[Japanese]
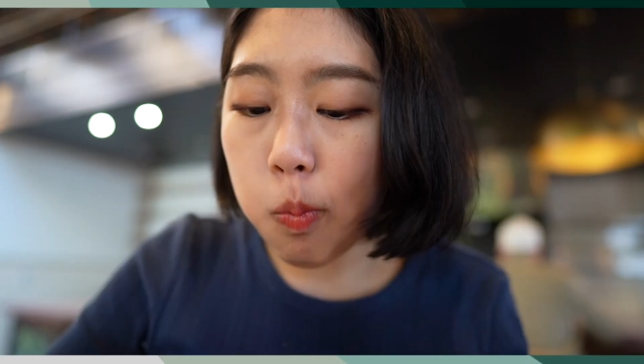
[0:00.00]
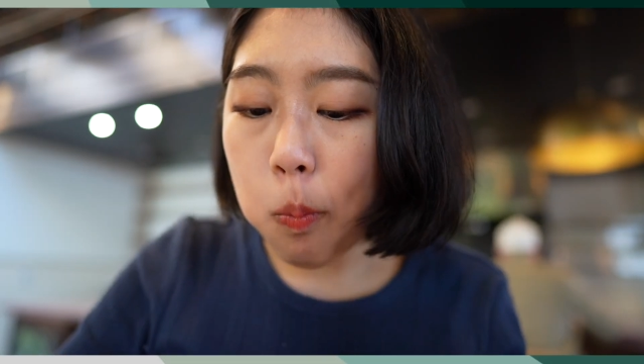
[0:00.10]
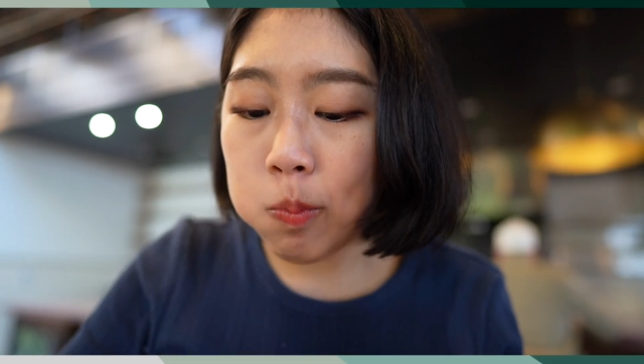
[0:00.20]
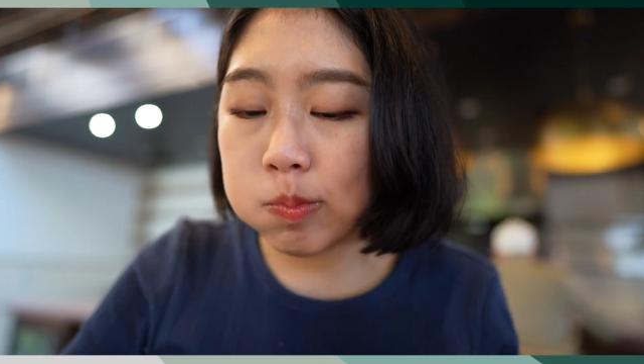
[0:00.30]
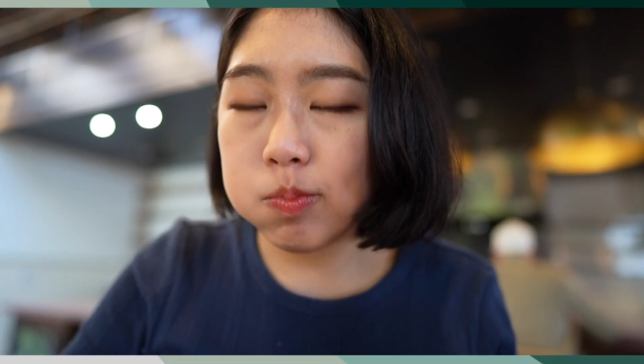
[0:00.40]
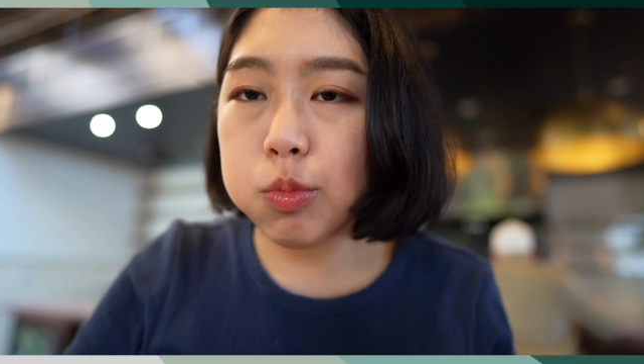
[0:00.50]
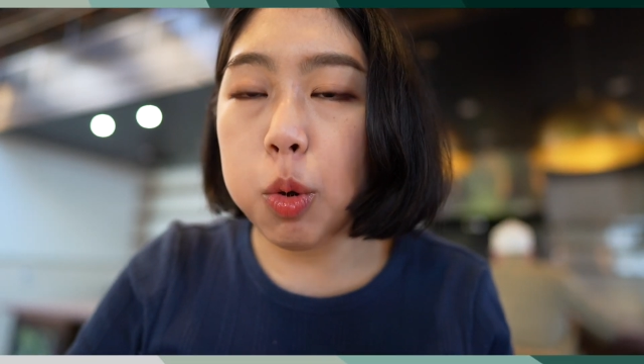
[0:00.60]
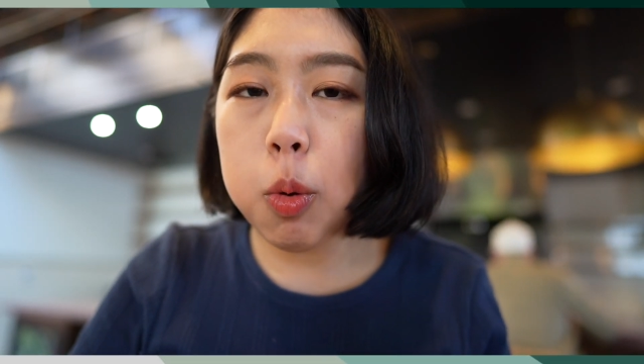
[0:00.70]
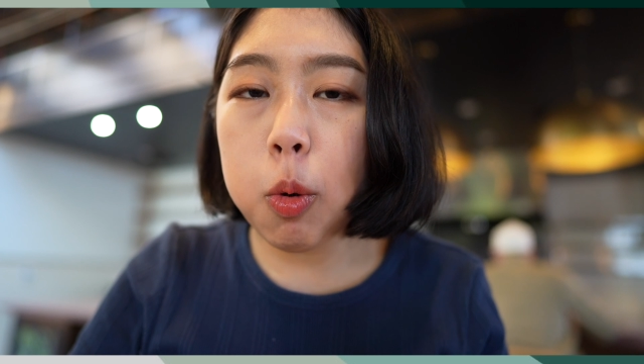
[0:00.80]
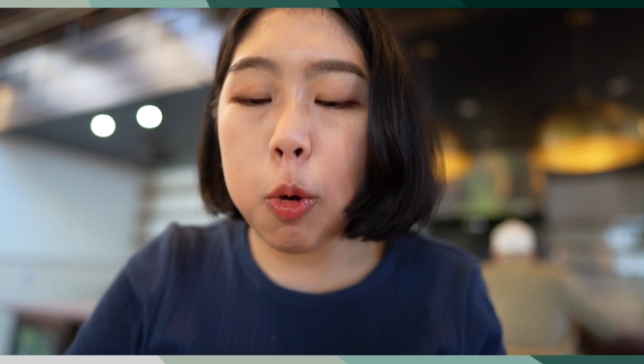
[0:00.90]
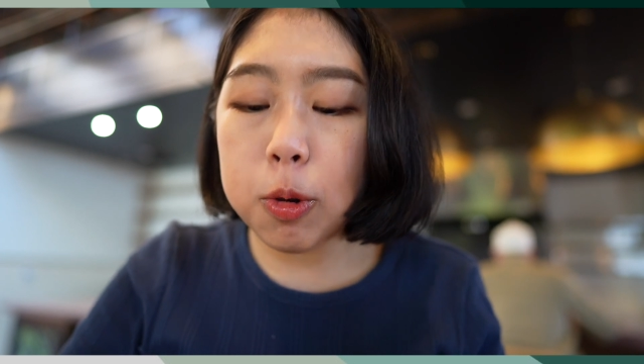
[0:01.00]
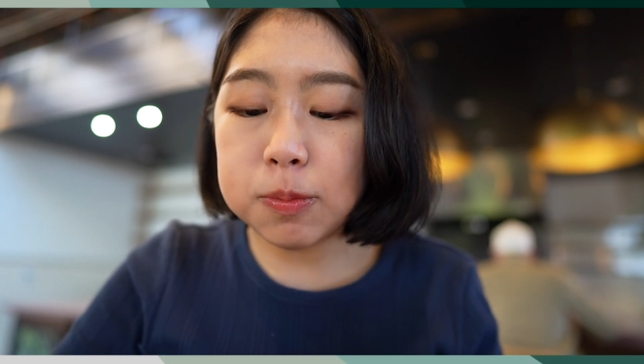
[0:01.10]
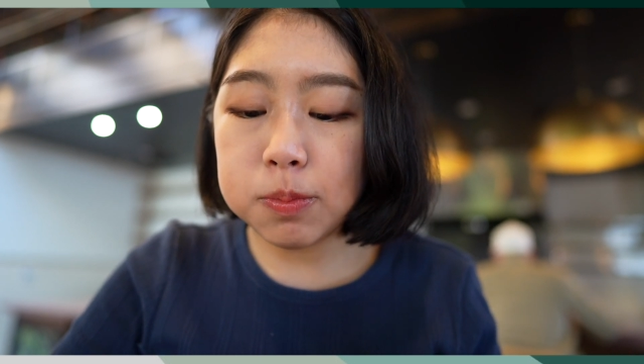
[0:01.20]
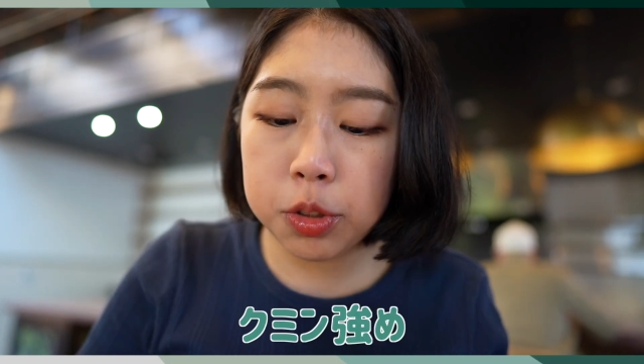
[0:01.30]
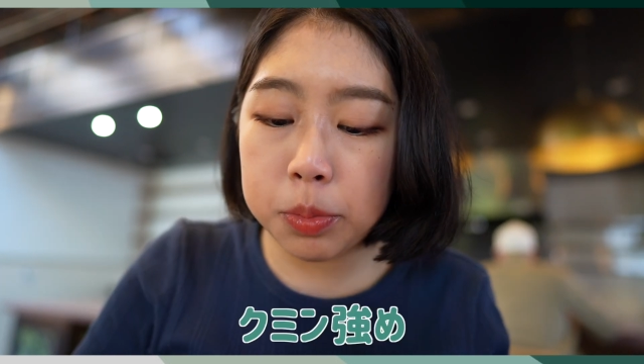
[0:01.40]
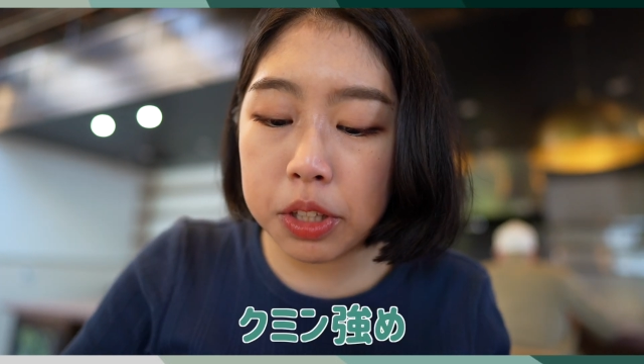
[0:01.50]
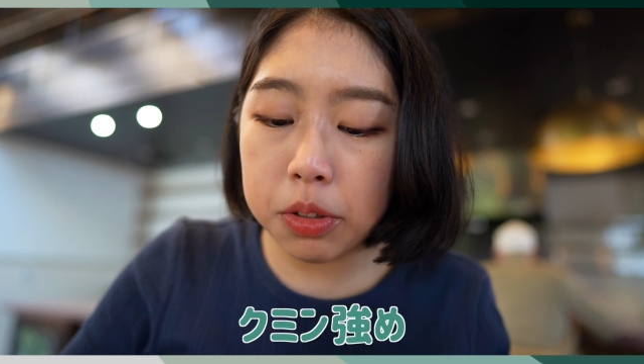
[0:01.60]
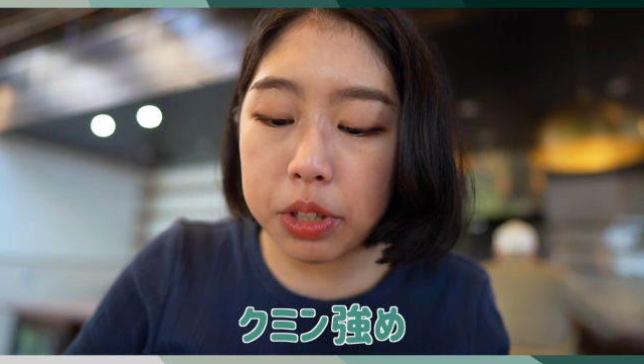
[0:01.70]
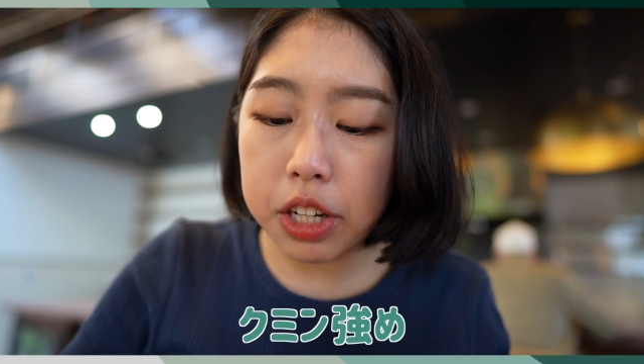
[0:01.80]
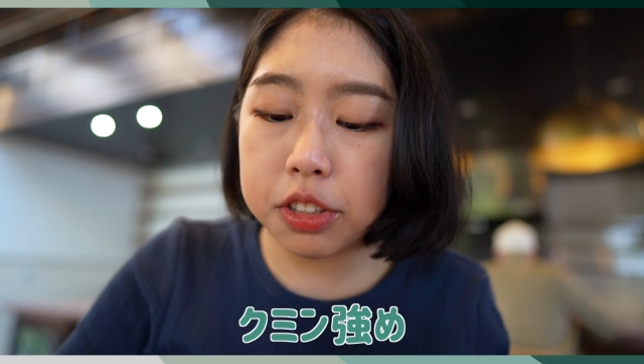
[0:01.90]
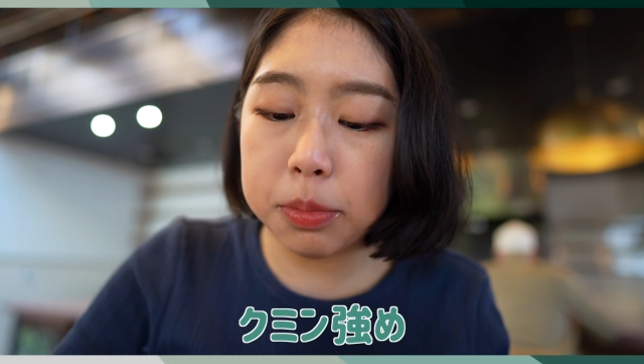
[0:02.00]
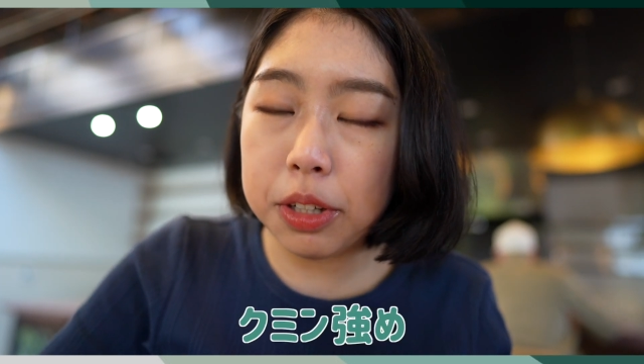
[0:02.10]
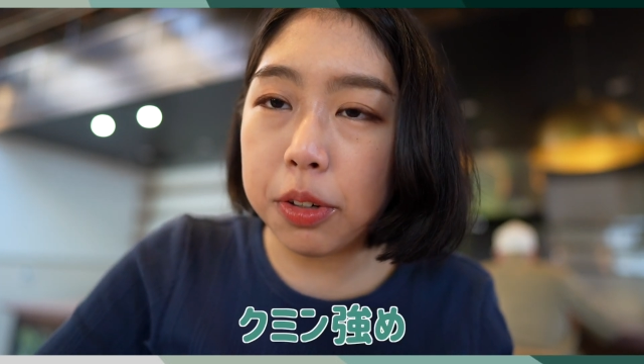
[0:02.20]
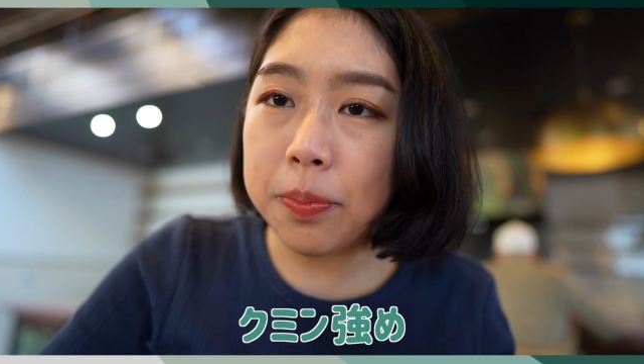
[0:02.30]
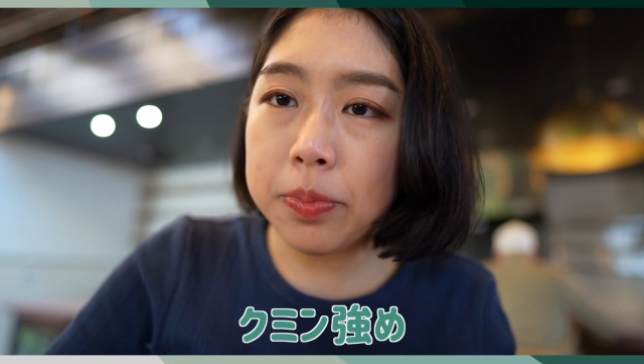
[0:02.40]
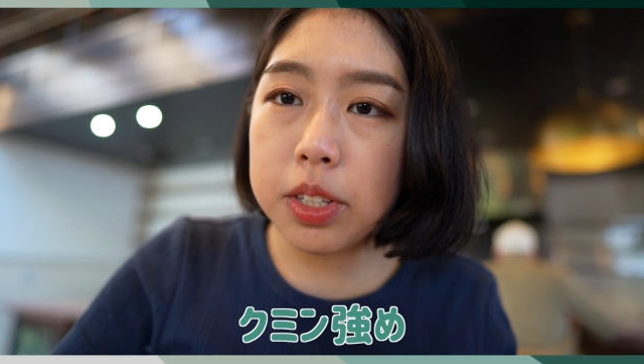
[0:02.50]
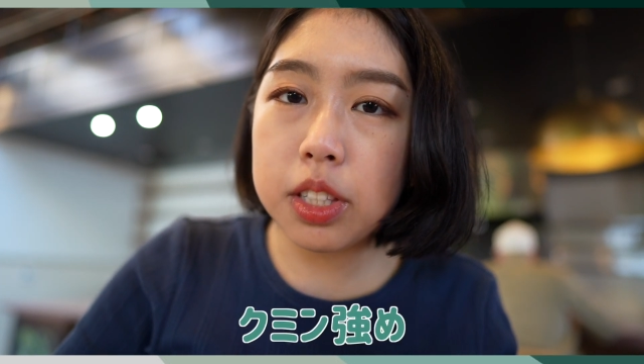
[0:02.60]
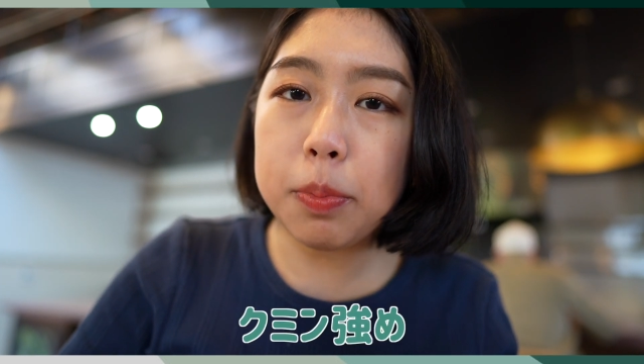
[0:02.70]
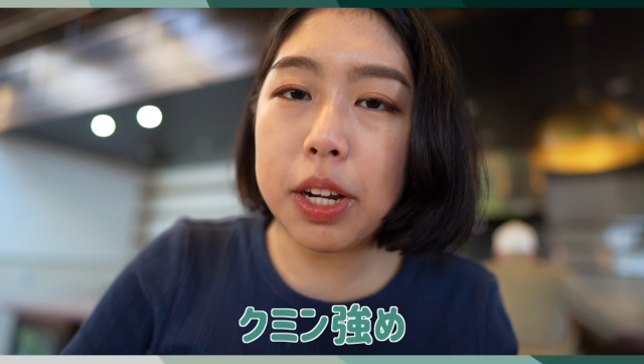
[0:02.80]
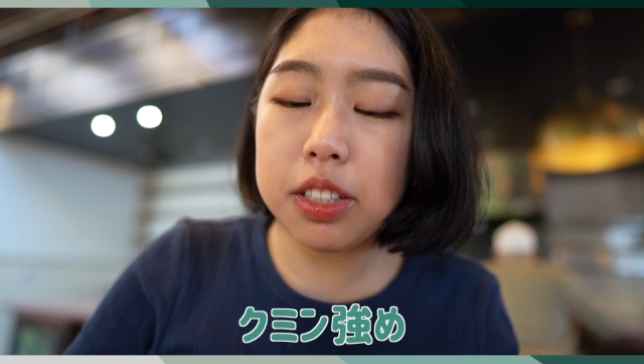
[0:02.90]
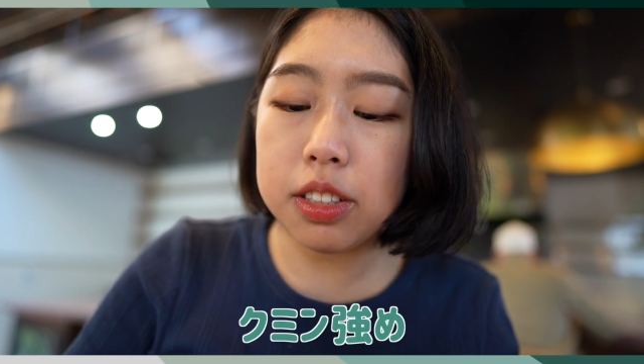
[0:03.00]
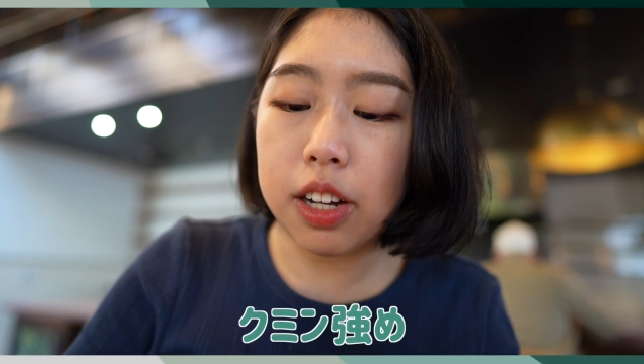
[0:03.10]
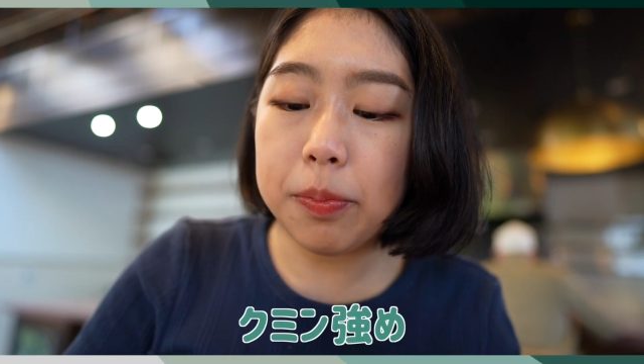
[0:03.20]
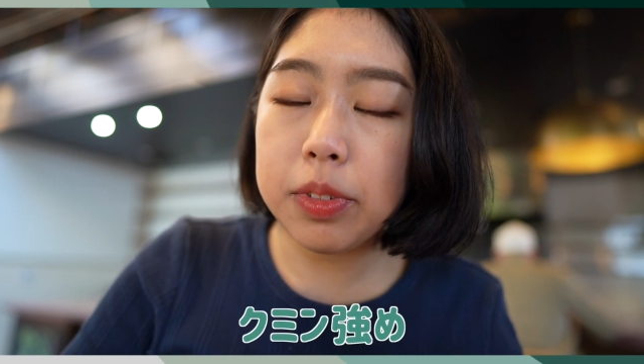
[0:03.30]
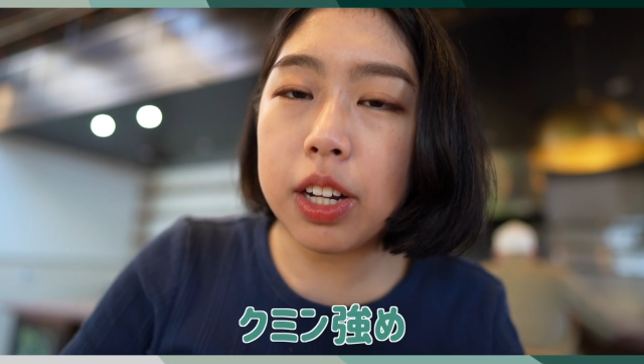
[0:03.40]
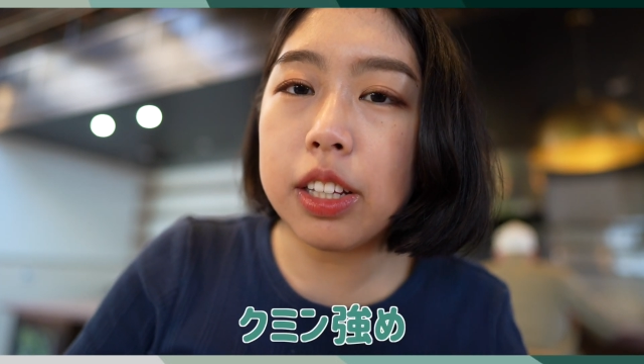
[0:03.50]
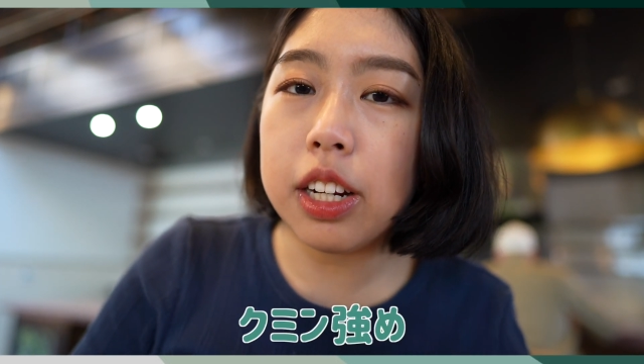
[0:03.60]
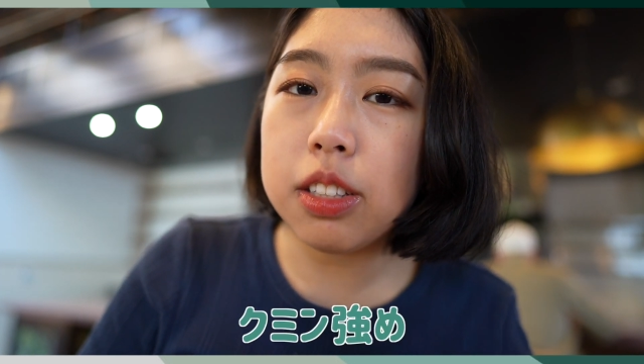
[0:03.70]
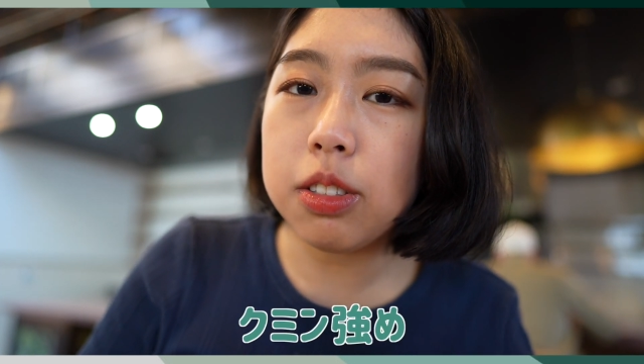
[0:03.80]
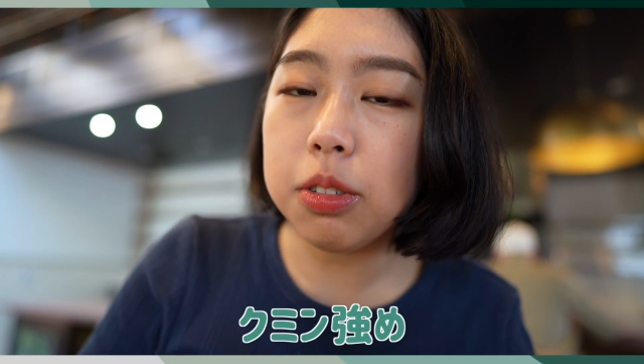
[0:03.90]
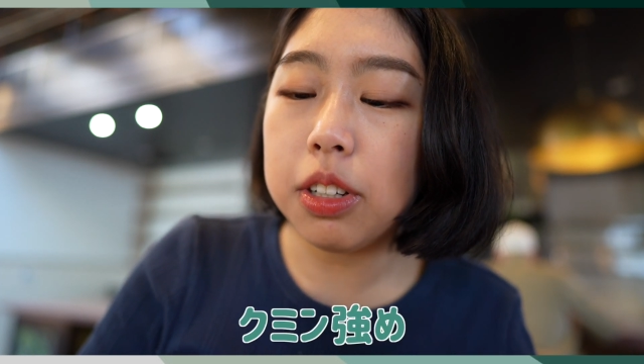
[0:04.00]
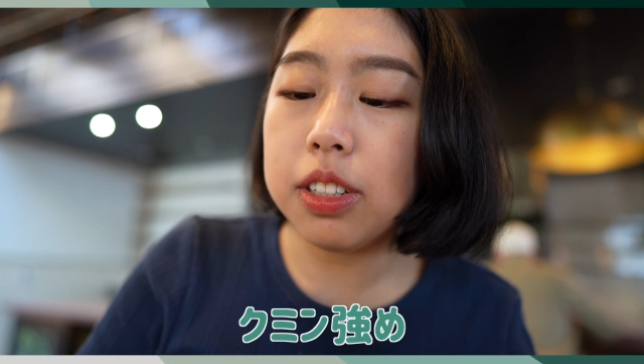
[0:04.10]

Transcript: うん濃厚クミンの薬味のスパイスがかなり強い